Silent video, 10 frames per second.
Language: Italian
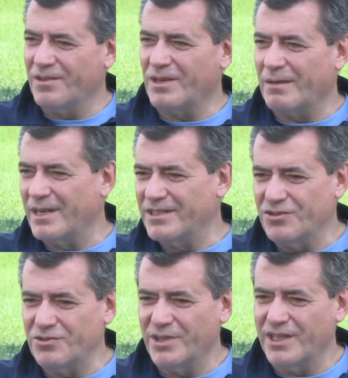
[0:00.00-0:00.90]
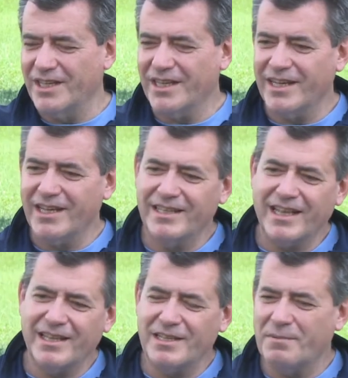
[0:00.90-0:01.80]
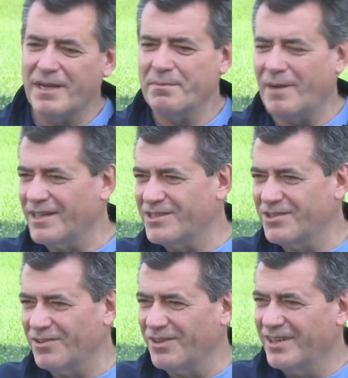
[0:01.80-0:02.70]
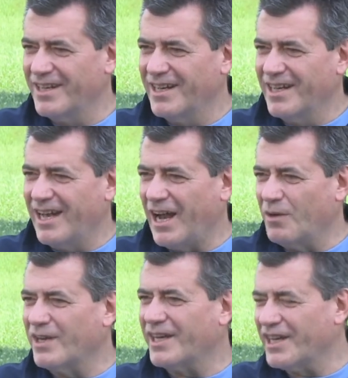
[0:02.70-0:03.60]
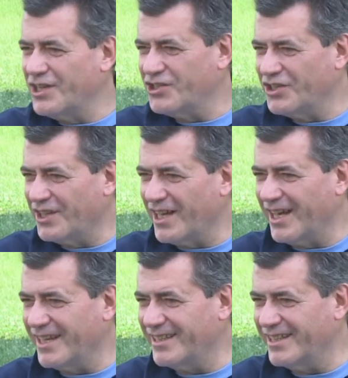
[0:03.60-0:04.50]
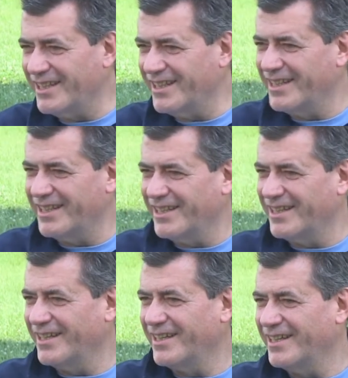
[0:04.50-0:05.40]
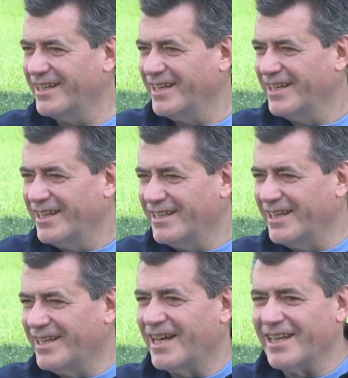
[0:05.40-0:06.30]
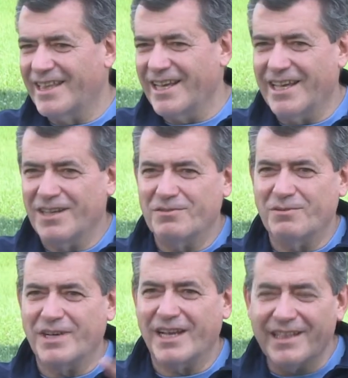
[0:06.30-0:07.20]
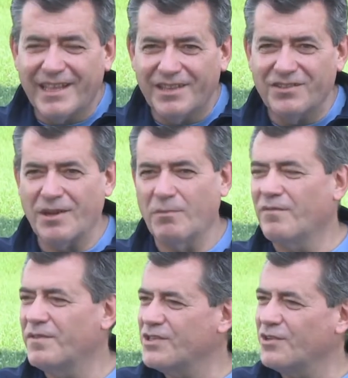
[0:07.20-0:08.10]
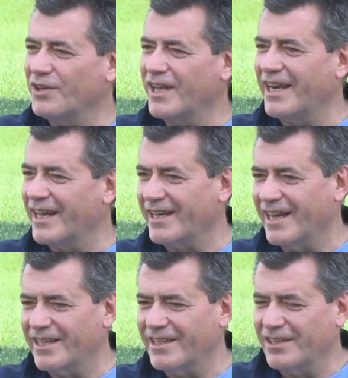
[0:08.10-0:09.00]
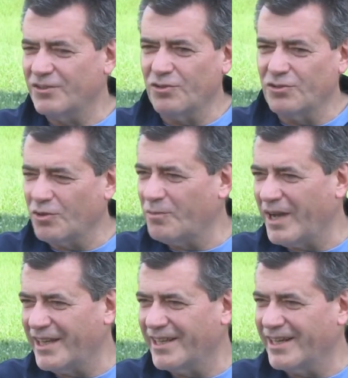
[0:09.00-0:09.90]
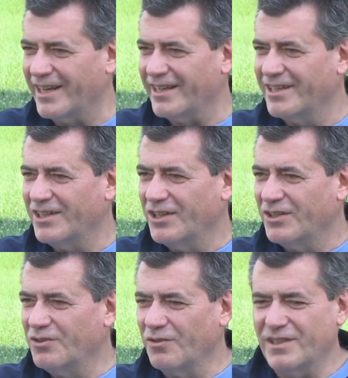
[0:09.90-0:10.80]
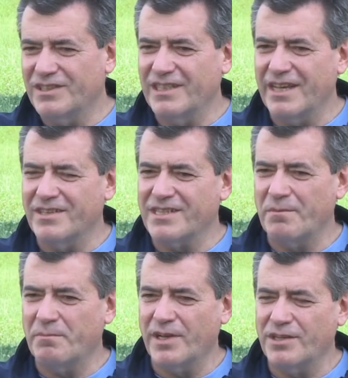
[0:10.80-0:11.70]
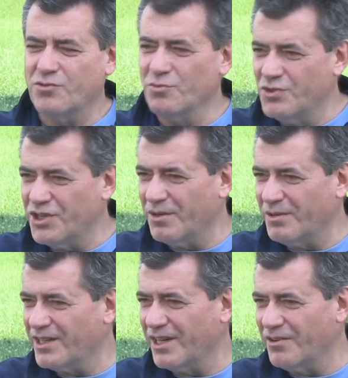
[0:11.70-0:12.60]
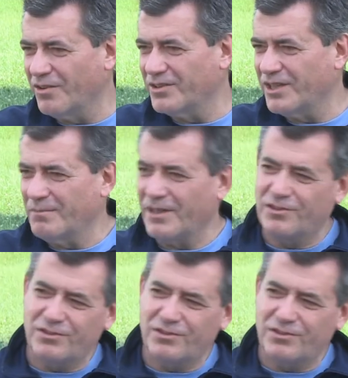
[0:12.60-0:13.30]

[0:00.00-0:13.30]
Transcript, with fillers: una base giuridica è andata di pari passo a una crescita di, di, di karate, un karate diciamo, a visione allargata, non dogmatica, dove si deve sempre aggiungere qualche cosa, ma